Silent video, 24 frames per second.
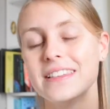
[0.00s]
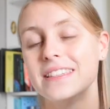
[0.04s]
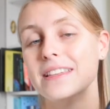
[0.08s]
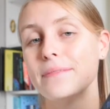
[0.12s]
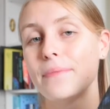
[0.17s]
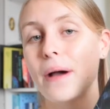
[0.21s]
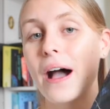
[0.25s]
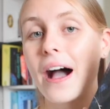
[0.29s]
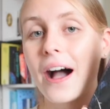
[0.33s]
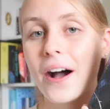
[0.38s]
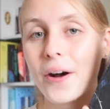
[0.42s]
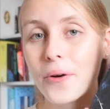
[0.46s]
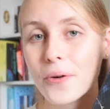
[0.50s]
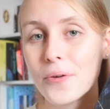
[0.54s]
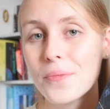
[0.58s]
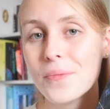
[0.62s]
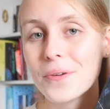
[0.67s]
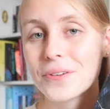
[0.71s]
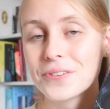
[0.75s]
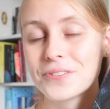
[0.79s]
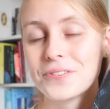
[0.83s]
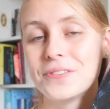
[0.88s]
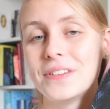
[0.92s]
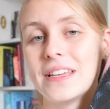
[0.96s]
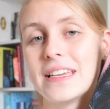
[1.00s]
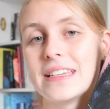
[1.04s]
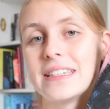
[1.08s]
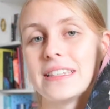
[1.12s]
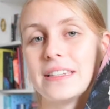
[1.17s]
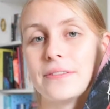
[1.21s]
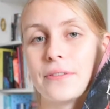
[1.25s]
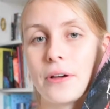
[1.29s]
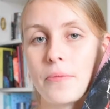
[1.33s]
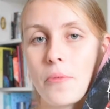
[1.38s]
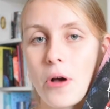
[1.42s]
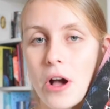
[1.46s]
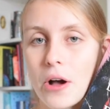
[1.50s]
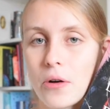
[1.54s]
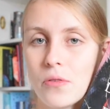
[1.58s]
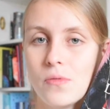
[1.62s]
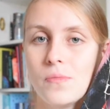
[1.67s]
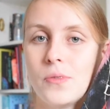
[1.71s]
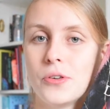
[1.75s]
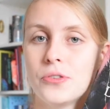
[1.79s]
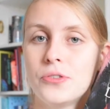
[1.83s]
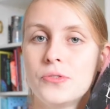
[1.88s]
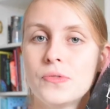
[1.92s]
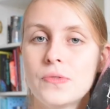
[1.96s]
Ce n'est pas un roman jeunesse, c'est vraiment un
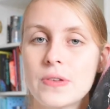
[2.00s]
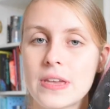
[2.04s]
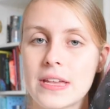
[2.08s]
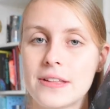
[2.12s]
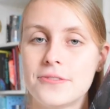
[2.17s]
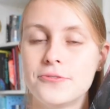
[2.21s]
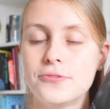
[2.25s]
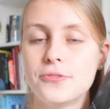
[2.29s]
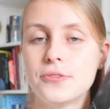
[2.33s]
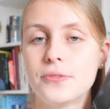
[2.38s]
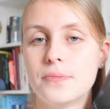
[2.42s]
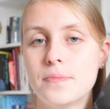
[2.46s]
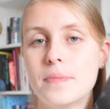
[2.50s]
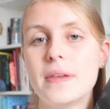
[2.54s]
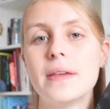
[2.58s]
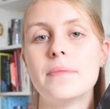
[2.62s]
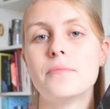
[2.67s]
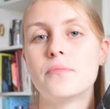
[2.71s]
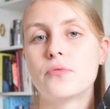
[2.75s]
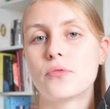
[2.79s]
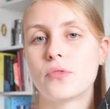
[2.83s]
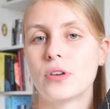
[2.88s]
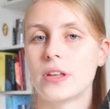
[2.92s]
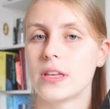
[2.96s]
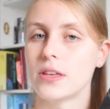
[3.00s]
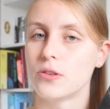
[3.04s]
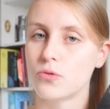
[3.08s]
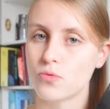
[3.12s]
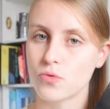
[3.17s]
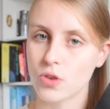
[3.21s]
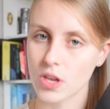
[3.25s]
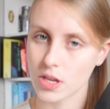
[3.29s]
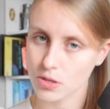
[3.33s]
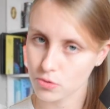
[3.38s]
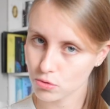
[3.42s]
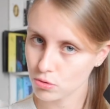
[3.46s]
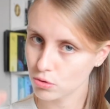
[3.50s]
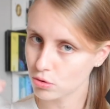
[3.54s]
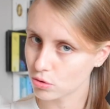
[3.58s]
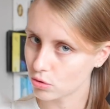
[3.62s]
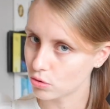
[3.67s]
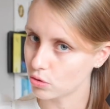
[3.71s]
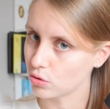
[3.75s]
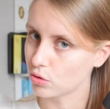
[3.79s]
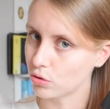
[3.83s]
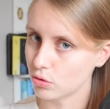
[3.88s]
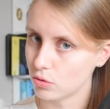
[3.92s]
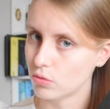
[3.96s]
roman young adulte, mais pour les young adultes,
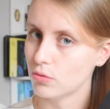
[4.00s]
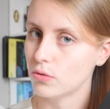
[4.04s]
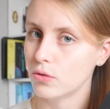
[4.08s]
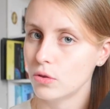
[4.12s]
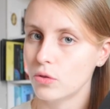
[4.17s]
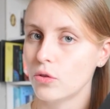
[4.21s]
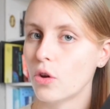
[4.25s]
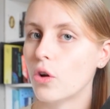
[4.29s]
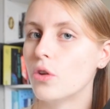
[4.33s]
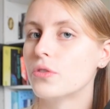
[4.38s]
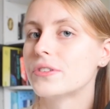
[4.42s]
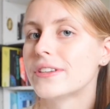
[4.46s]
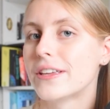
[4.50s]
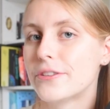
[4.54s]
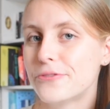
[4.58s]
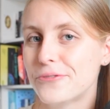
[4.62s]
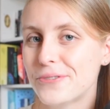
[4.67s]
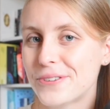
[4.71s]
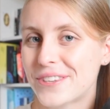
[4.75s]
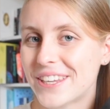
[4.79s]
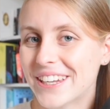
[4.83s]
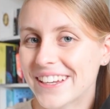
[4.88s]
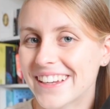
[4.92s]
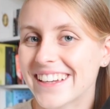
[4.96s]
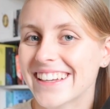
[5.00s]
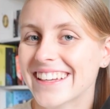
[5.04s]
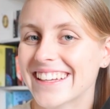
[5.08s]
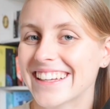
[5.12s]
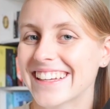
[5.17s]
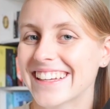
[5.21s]
euh, grands adultes.